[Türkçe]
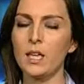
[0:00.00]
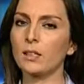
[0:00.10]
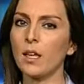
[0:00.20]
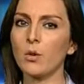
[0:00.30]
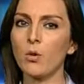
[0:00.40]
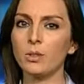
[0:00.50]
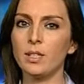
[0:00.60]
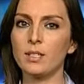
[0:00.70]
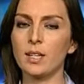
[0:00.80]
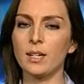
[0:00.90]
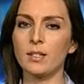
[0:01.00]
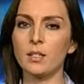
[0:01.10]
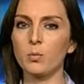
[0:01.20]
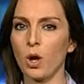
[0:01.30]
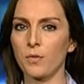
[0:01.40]
Glencore'un
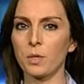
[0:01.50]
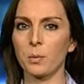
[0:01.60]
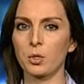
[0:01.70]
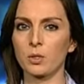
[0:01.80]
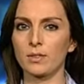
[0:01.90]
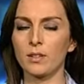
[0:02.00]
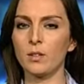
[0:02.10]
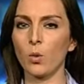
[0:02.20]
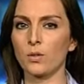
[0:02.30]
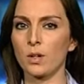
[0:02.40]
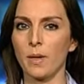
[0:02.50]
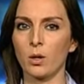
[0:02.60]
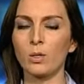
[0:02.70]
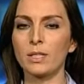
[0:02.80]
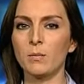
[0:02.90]
hisseleri bu hafta başında Londra
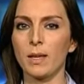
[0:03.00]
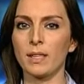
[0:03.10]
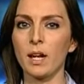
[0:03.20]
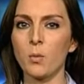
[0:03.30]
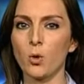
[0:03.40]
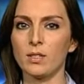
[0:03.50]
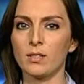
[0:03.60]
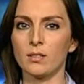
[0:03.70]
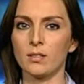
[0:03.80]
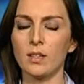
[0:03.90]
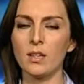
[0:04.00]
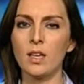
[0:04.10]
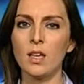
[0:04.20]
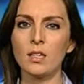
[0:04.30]
Menkul Kıymetler Borsası'nda